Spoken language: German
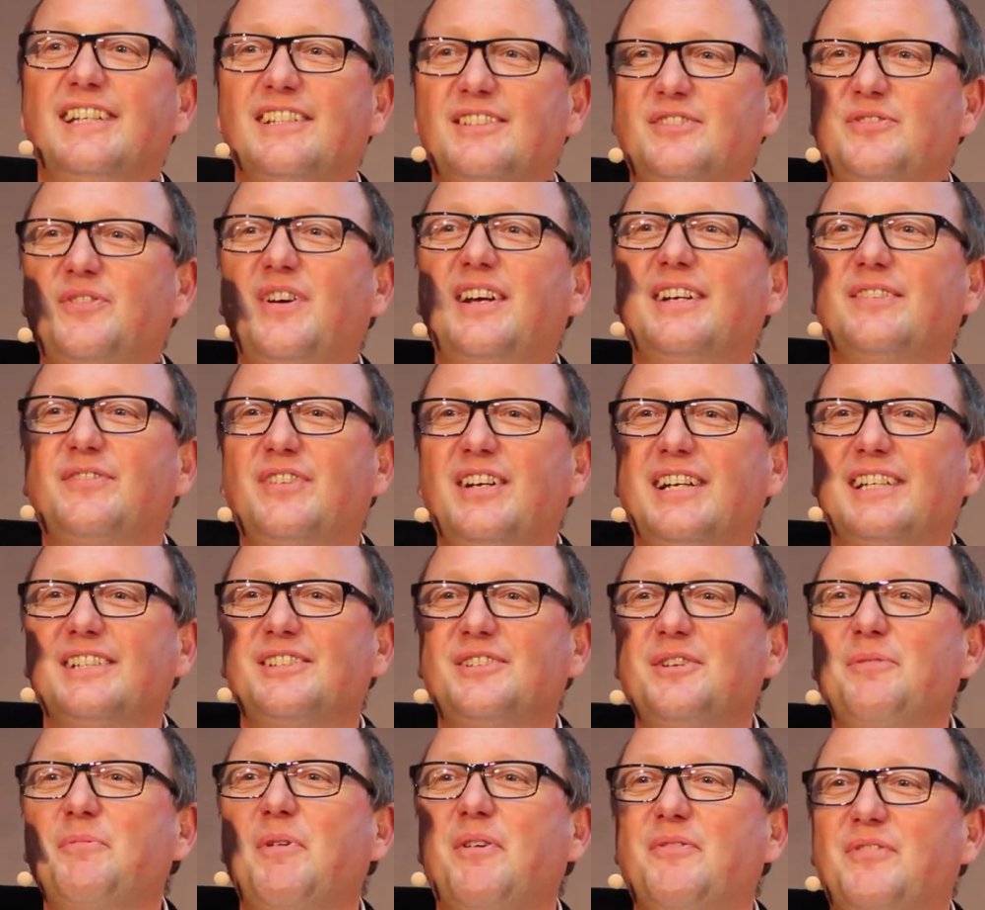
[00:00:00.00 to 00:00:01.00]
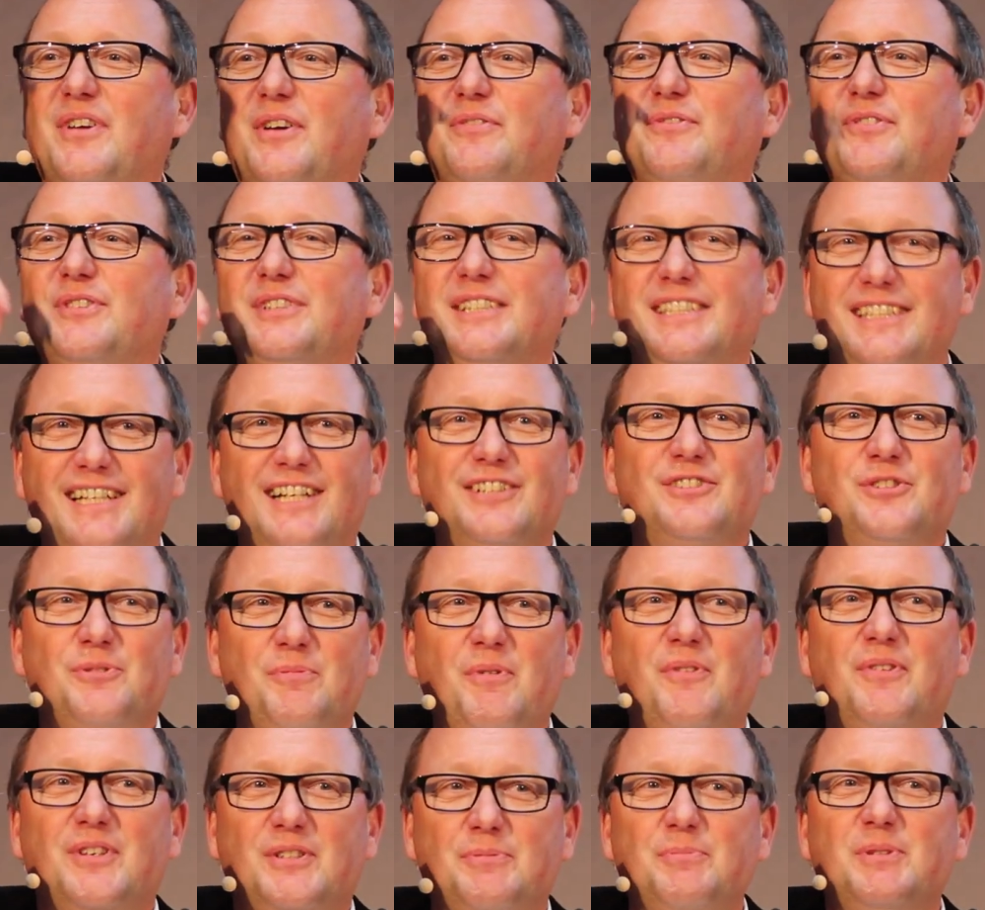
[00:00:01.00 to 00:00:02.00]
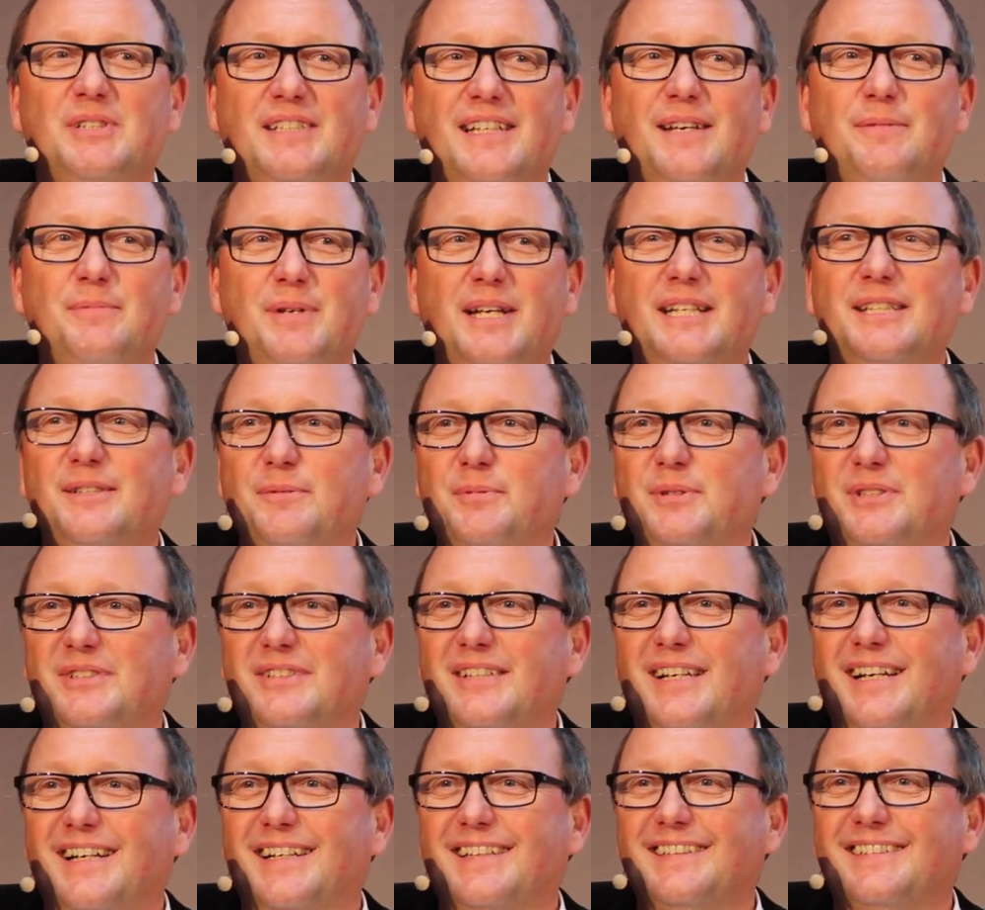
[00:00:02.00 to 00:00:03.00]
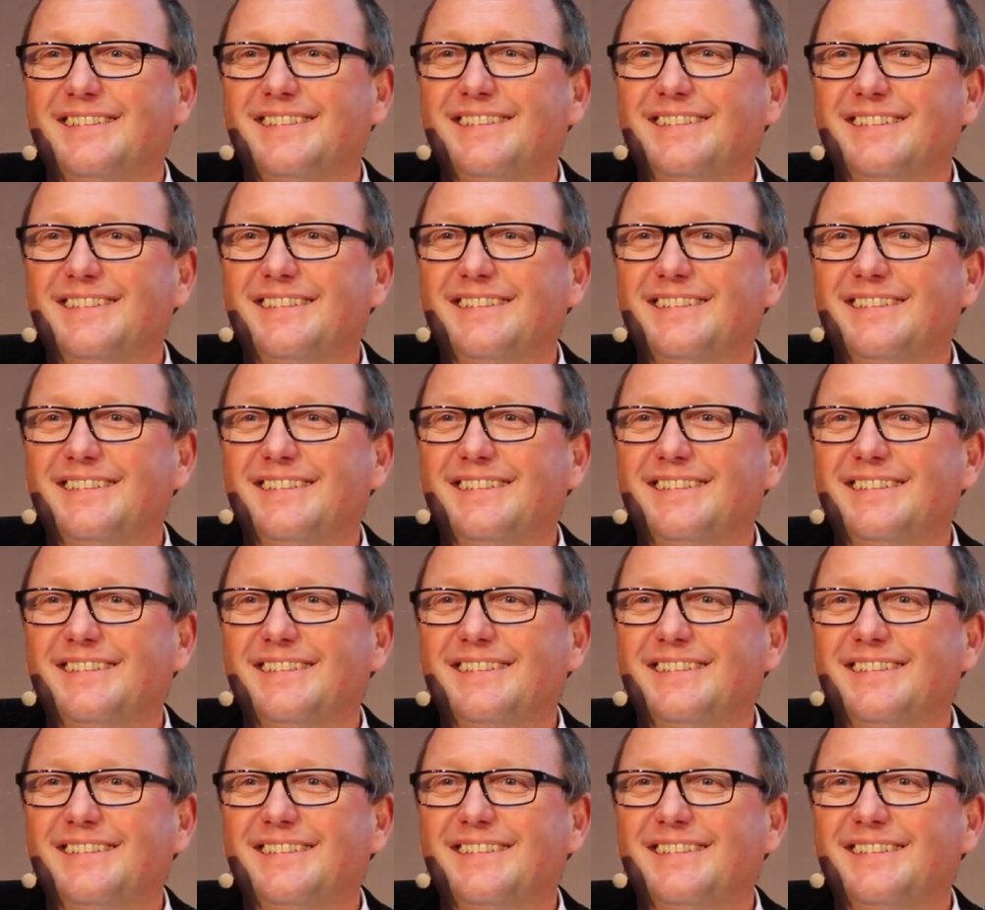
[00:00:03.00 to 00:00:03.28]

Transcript: Jetzt frage ich nochmal, wer von Ihnen hat schon mal was mit seinem Handy bezahlt?